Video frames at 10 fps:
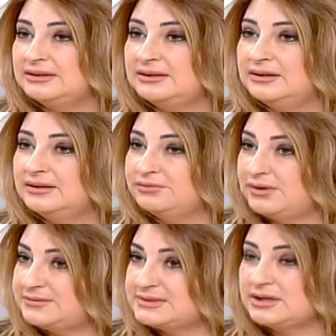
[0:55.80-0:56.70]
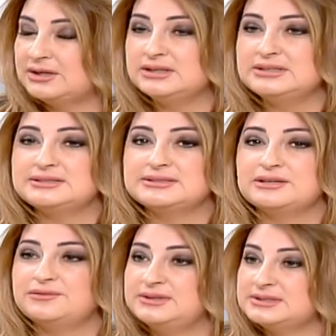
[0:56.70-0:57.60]
الفايف ستارز
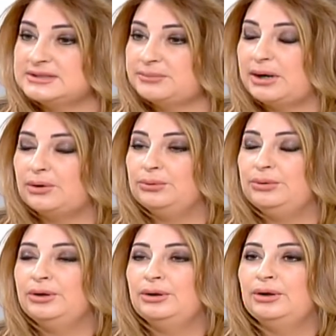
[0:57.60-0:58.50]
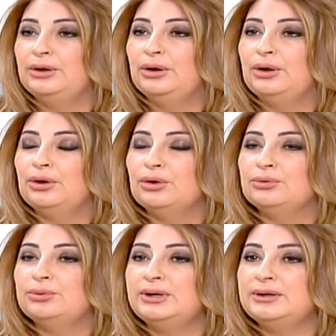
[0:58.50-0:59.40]
السيرفيس تبعه
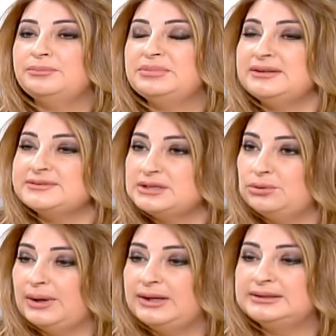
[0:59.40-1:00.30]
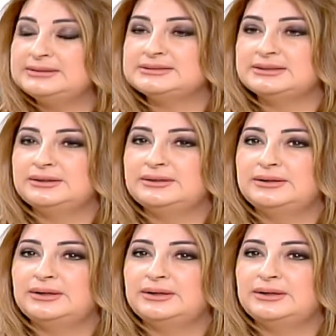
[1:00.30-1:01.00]
وبنفس الوقت آه،